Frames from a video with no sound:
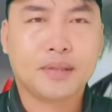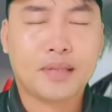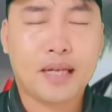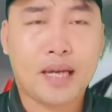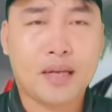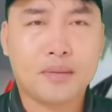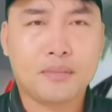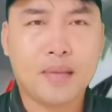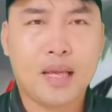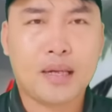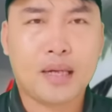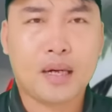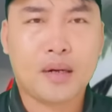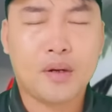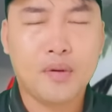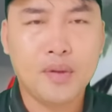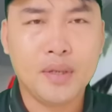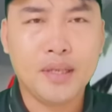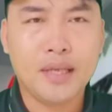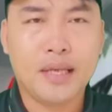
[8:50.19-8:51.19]
đặc biệt là
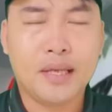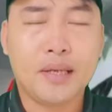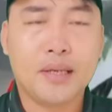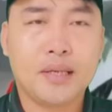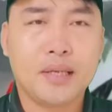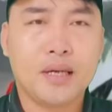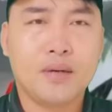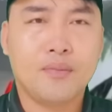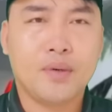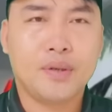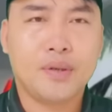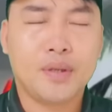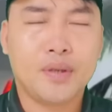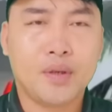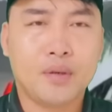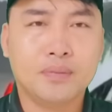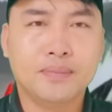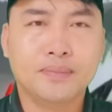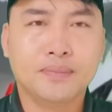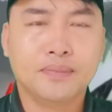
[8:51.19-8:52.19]
đối diện với ông Huỳnh Đi
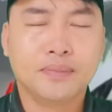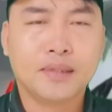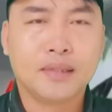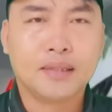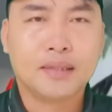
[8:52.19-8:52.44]
Dũng